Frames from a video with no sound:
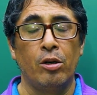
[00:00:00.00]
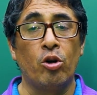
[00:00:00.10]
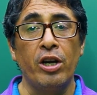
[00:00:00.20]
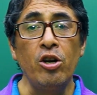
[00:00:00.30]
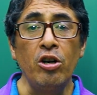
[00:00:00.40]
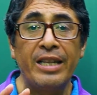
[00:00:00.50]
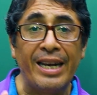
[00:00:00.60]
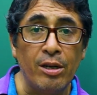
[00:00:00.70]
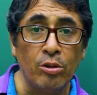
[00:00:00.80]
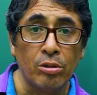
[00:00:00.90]
Los géneros
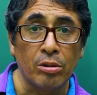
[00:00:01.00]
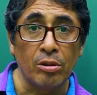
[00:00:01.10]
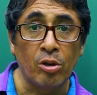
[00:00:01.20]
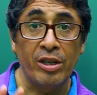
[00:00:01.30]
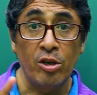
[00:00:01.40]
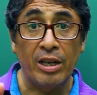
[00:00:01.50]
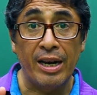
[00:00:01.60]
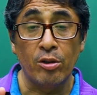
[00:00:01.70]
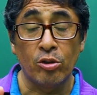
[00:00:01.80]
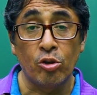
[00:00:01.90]
literarios, los géneros
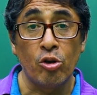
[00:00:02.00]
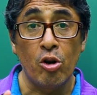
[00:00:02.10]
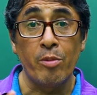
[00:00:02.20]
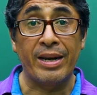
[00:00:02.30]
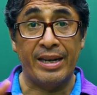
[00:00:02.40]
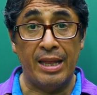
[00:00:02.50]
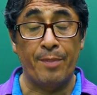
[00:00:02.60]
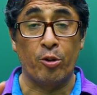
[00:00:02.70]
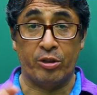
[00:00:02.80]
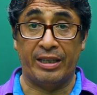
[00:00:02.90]
literarios son normas
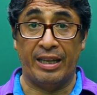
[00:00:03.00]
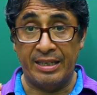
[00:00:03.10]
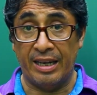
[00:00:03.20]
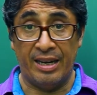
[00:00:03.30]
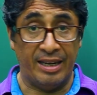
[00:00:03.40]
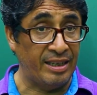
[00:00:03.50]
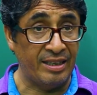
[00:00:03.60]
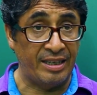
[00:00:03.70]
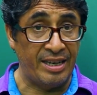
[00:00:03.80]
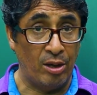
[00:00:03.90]
creadas por tratadistas que las han
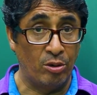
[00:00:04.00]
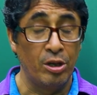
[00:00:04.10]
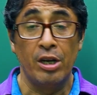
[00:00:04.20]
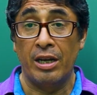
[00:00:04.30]
diseñado.